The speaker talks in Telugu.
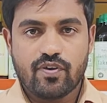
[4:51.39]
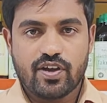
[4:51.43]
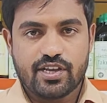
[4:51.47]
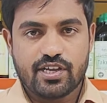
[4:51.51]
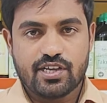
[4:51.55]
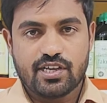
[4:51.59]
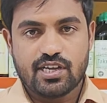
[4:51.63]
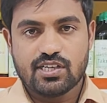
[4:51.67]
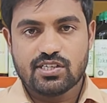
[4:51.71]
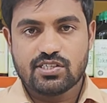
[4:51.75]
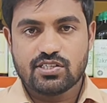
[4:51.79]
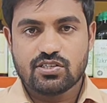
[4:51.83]

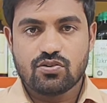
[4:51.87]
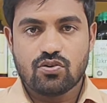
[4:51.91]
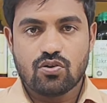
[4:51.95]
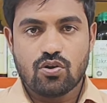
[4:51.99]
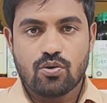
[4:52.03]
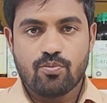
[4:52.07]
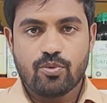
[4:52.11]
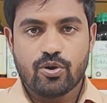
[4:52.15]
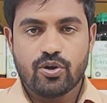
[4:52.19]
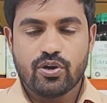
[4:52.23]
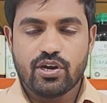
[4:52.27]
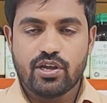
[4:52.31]
ఫైవ్ ఇయర్స్
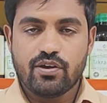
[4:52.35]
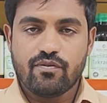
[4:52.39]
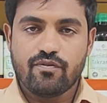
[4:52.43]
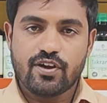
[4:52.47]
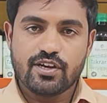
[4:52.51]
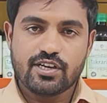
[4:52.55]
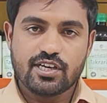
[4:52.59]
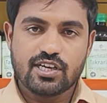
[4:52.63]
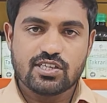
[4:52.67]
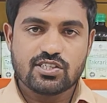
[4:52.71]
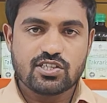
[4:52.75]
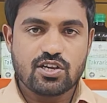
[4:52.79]
లోపు ఉంటే
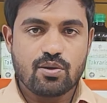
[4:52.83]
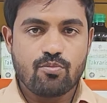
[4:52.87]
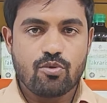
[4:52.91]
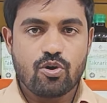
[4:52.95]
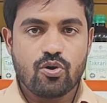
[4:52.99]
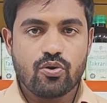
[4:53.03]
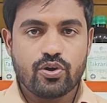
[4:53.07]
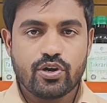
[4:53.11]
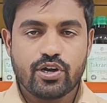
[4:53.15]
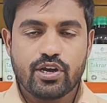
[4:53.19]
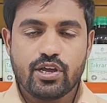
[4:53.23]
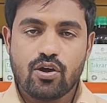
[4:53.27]
ఫైవ్ ఇయర్స్
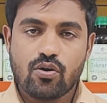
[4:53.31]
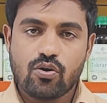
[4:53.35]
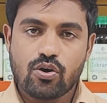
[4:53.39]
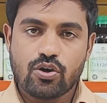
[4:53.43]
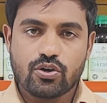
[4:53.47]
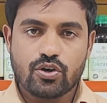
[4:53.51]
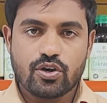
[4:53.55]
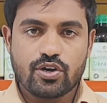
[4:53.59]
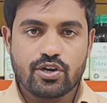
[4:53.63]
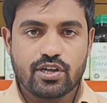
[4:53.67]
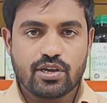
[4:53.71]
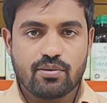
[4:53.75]
అబౌవ్ ఉంటే ఒక
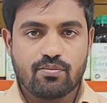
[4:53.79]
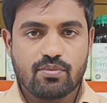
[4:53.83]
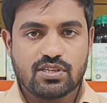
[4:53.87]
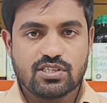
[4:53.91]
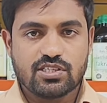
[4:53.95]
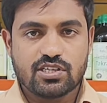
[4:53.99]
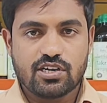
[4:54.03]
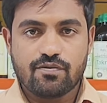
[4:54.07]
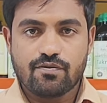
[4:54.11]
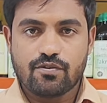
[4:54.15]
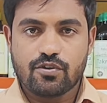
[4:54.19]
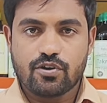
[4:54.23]
ట్వంటీ
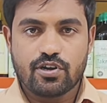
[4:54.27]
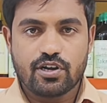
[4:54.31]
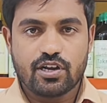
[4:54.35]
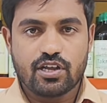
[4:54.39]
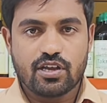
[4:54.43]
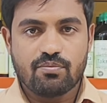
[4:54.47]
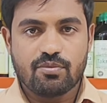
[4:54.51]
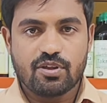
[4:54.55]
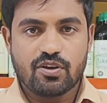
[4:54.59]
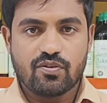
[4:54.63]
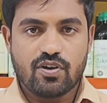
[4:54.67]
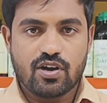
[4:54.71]
ఎంఎల్ సిరప్
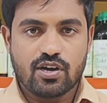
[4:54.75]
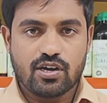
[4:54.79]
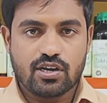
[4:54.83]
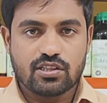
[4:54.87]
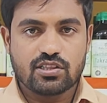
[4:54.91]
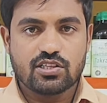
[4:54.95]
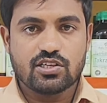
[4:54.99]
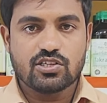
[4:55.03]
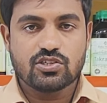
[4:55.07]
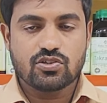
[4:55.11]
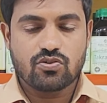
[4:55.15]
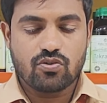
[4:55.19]
ట్వంటీ ఎంఎల్
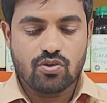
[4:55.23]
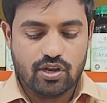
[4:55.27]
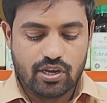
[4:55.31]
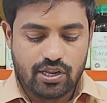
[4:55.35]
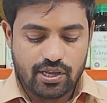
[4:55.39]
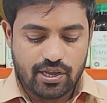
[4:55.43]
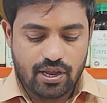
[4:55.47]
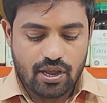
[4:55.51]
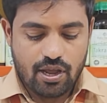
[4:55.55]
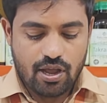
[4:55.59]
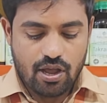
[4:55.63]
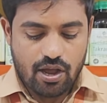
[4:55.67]
వాటర్
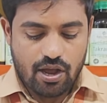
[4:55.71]
తీసుకోవాలి